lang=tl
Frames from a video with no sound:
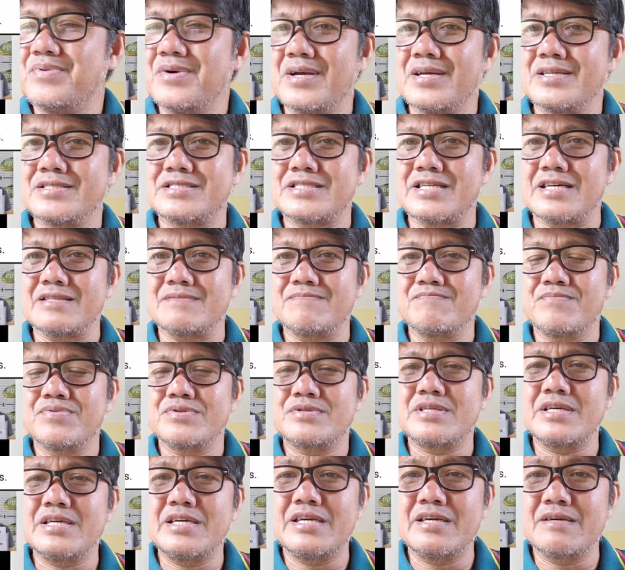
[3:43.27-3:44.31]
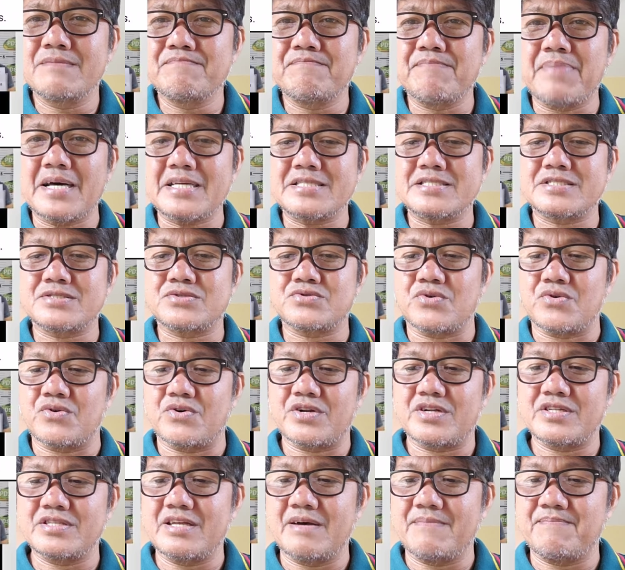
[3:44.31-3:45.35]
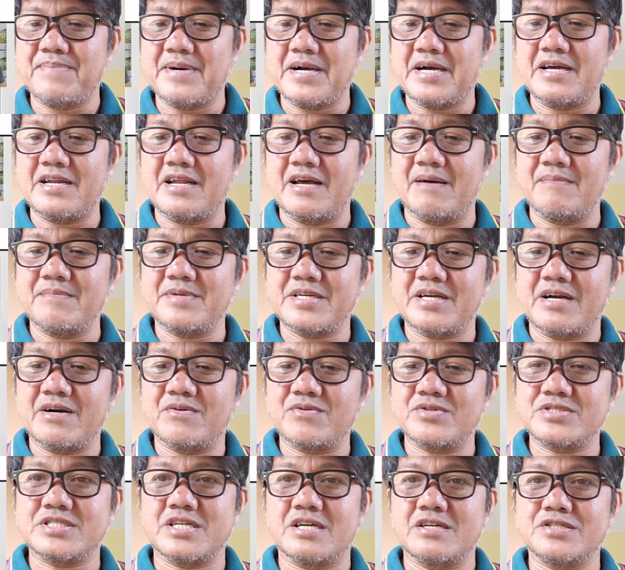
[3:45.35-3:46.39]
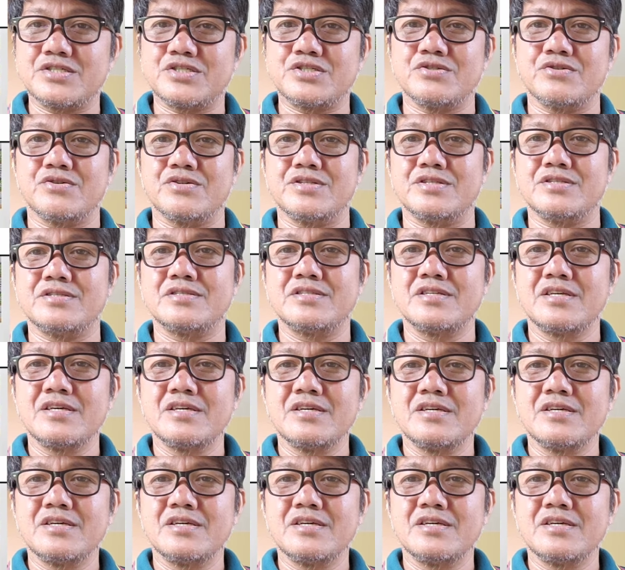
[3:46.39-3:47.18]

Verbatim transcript: Blessed, butihing pastor. Napakaraming akusasyon.